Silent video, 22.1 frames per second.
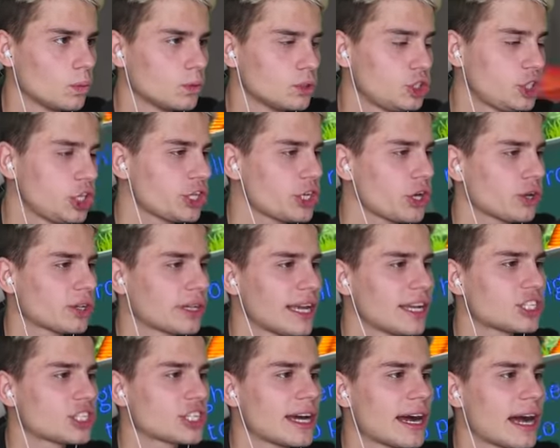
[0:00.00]

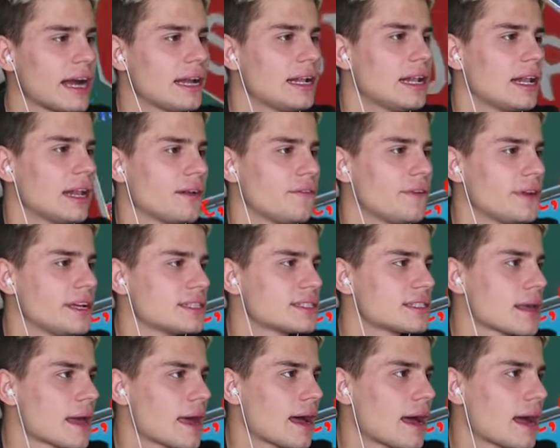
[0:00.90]
Dziesiąteczka,
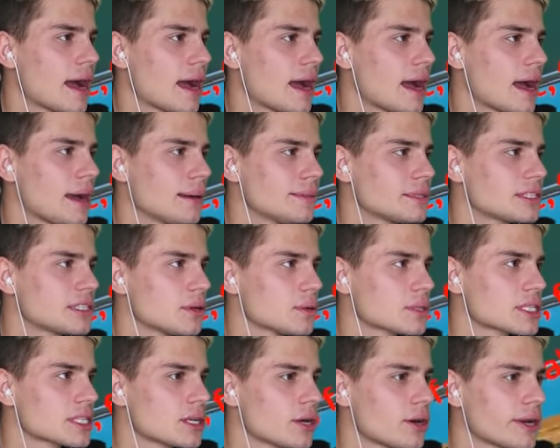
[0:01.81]
więc kurczę. I'm
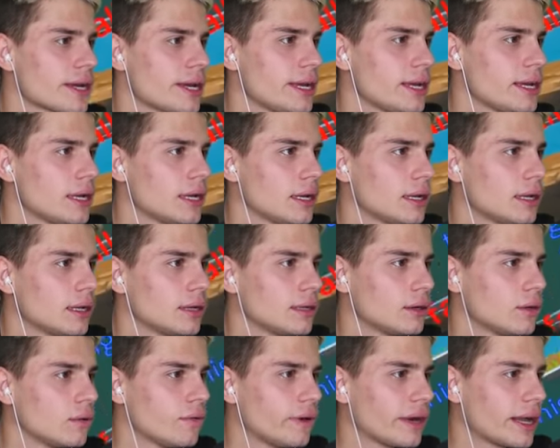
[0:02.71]
so sorry.
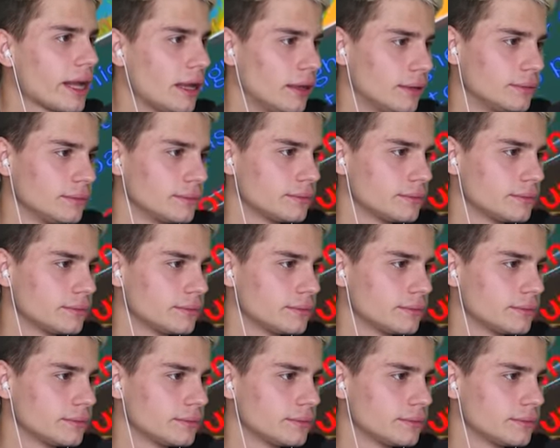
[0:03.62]
Uwaga!